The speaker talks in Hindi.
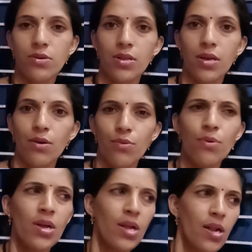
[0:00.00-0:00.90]
क्लिक करूं
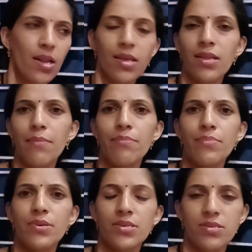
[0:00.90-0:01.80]
लेकिन अब
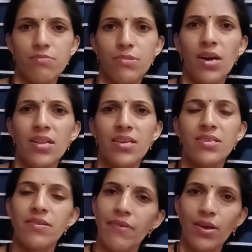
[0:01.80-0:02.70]
इस घर की
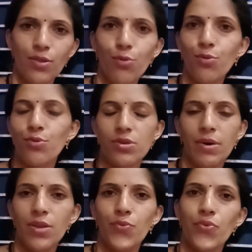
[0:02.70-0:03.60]
सफाई तो रोज़
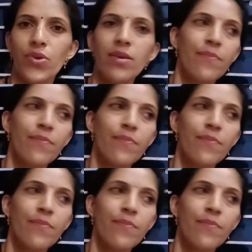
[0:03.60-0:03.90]
हमारी हुई